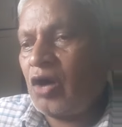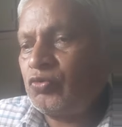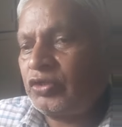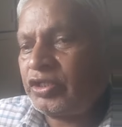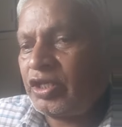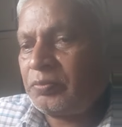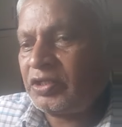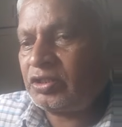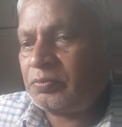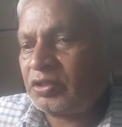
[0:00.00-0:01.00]
ఆ ఊరికి
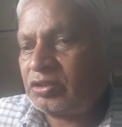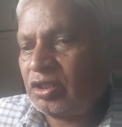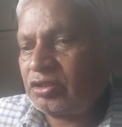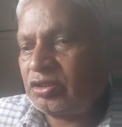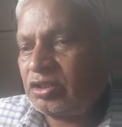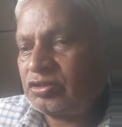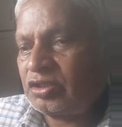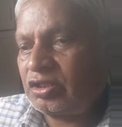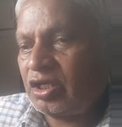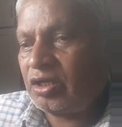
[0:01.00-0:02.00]
ఏమైంది భద్రాద్రి
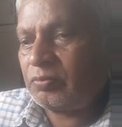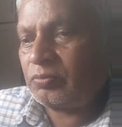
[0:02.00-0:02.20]
జిల్లా